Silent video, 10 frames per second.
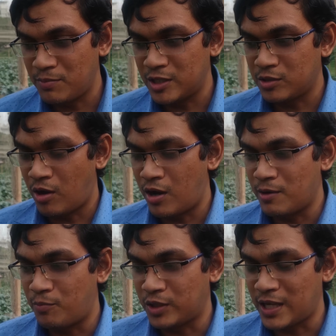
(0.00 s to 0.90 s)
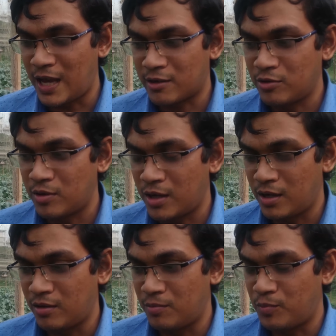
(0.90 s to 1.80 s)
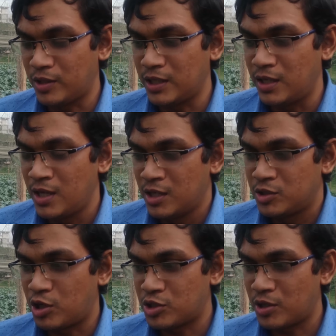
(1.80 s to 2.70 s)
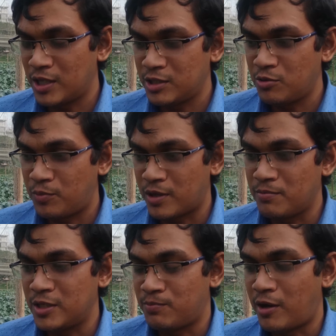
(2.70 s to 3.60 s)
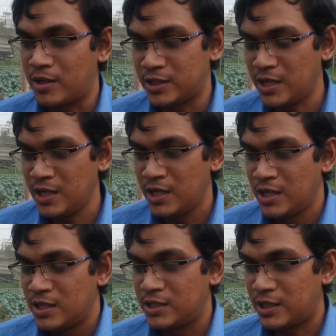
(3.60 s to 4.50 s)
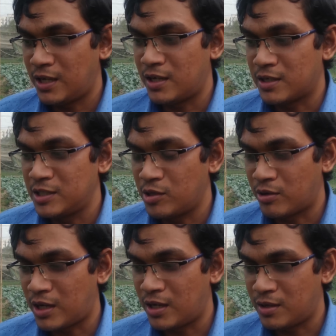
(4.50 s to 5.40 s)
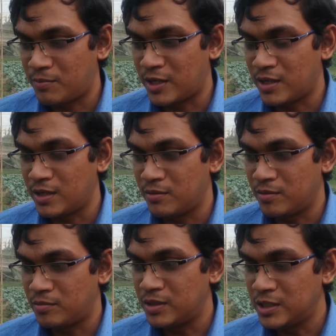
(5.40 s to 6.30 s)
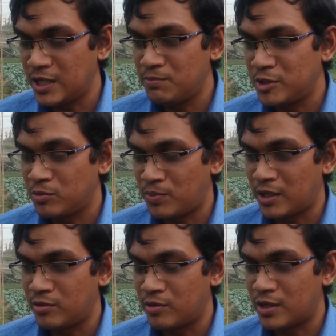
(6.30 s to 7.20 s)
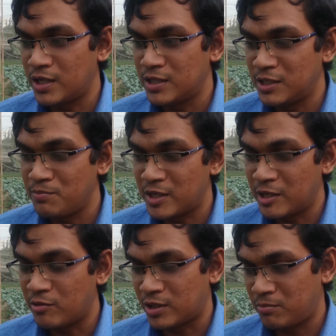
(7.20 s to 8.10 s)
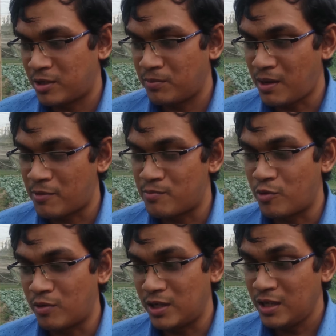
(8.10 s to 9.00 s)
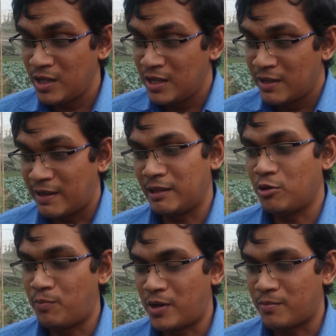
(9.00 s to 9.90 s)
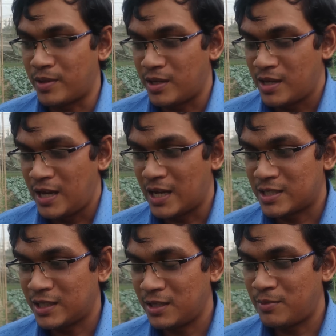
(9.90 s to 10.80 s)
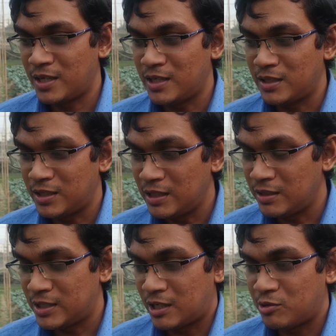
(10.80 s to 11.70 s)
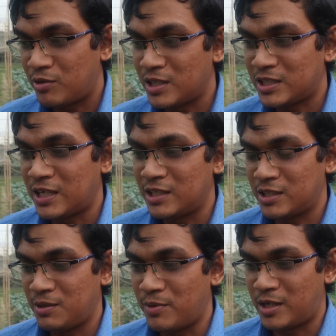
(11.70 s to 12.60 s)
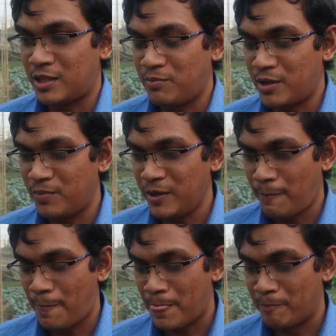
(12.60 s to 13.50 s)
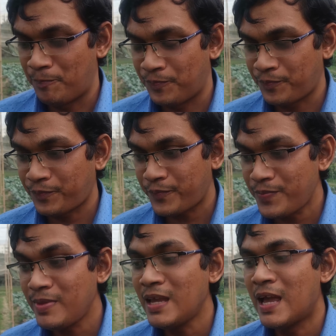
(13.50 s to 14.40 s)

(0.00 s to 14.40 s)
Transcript: যে বীজ হয় প্রতি হেক্টর হ্যাঁ, প্রতি ছয়শো কেজির উপরে বীজ পাওয়া যায় যেটা কৃষকরা মানে নিজেই বীজ উৎপাদন করে নিজেই বিক্রি করতে পারবে আবার বকুলি খেতেও পারবে একসাথে মানে তিন চার ধরনের চাহিদা মানে ছয়শো তিরিশ কেজি কি এক হেক্টরে